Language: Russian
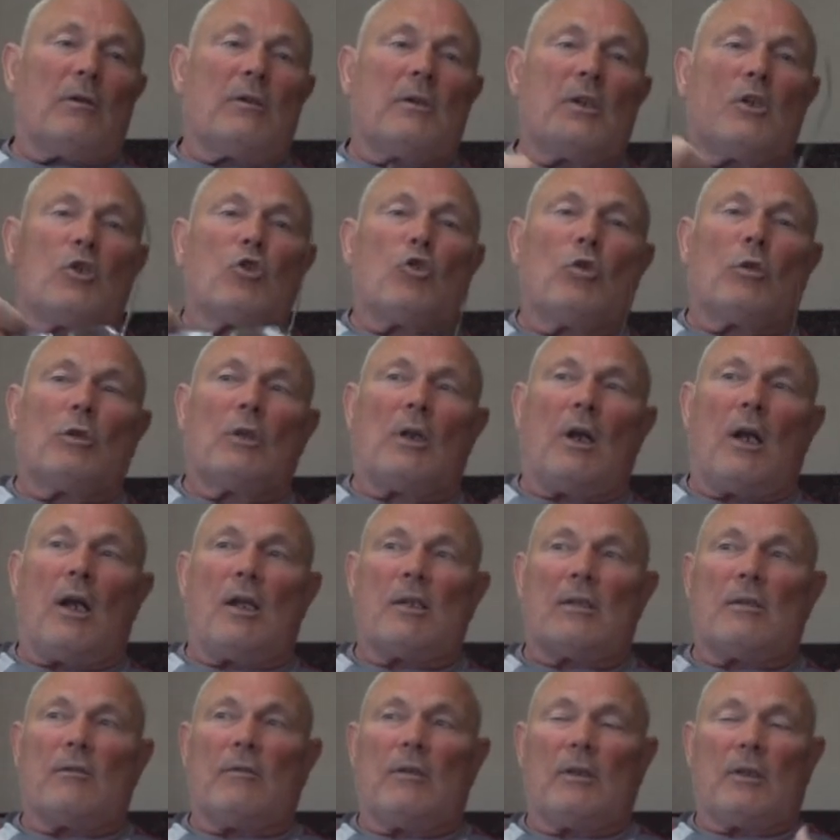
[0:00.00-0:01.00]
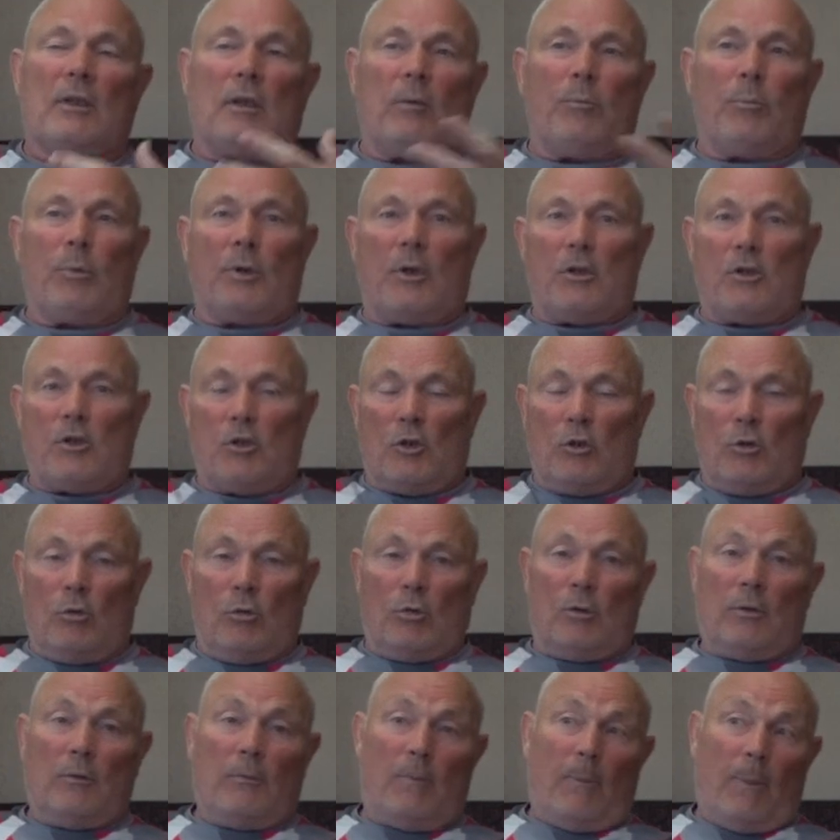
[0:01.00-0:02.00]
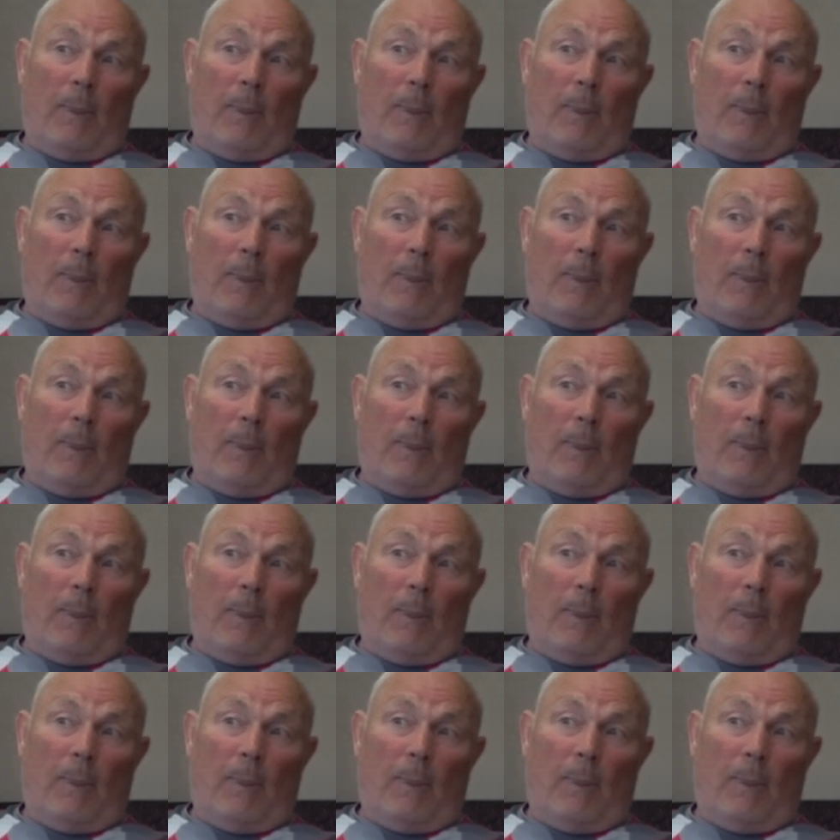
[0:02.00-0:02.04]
за счет разовых там процедур.